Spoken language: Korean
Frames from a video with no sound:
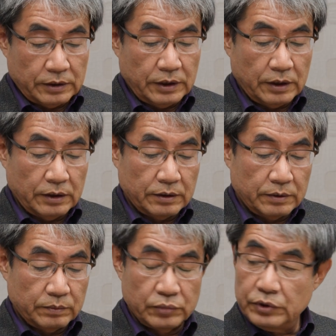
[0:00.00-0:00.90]
그냥
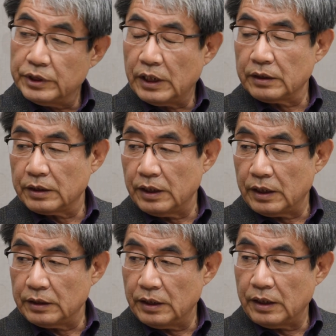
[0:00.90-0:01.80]
무시한 게
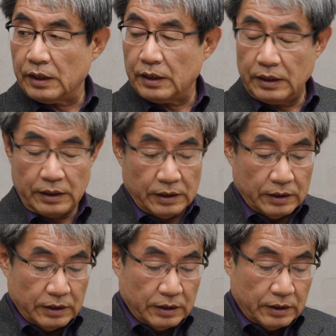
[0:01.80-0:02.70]
아니라
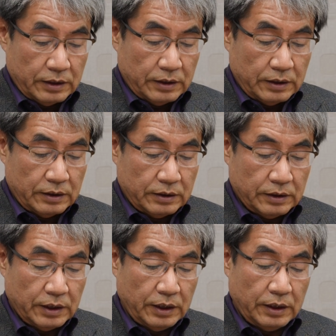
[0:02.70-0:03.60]
네네. 어,
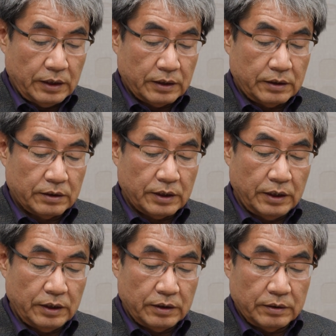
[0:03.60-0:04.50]
이게
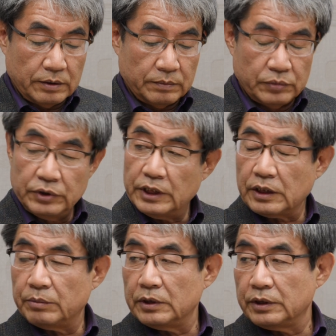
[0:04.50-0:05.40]
그렇게 문제
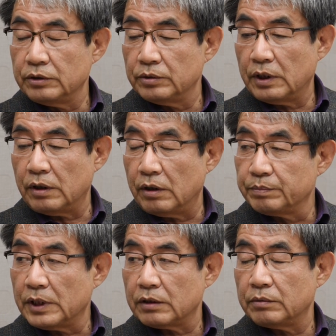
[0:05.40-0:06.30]
삼을 이유가
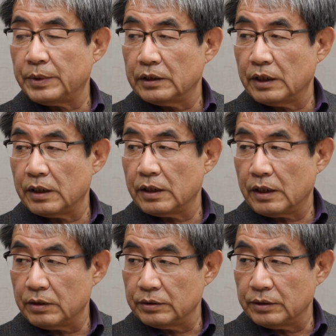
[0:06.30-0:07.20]
없다고 음. 판단을
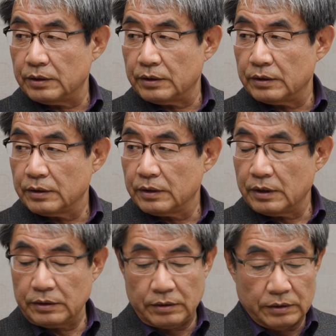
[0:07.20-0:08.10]
한 거죠.
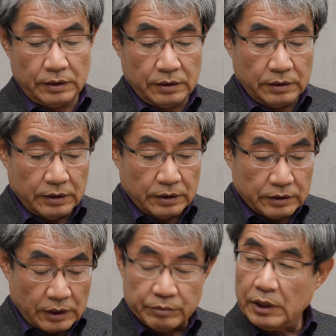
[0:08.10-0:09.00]
그래서 그냥
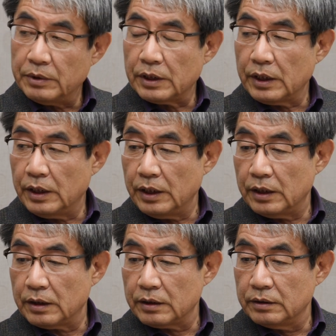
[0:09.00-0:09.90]

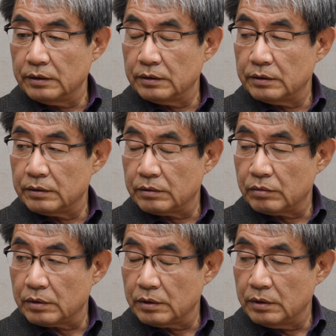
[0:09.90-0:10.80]
잠잠하게 그,
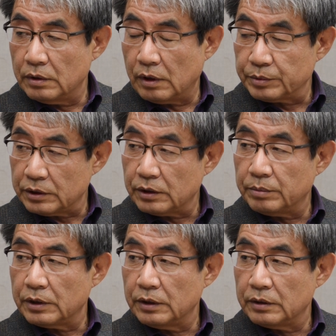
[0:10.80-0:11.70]
그 없어져
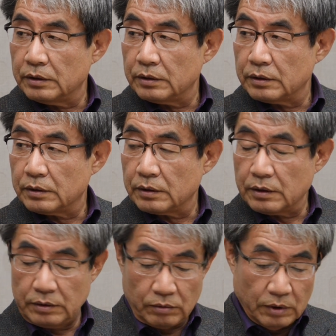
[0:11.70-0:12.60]
버린
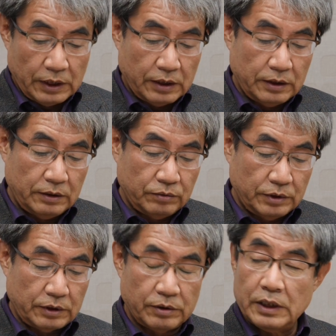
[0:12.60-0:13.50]
그 논란을 그 우리
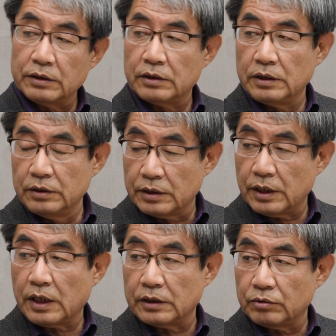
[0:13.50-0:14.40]
사회가
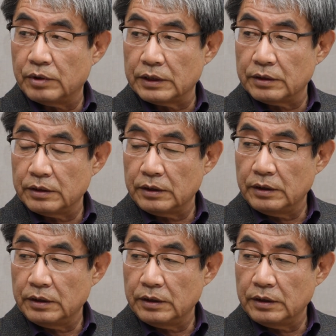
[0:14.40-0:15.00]
뒤늦게 가지고 와서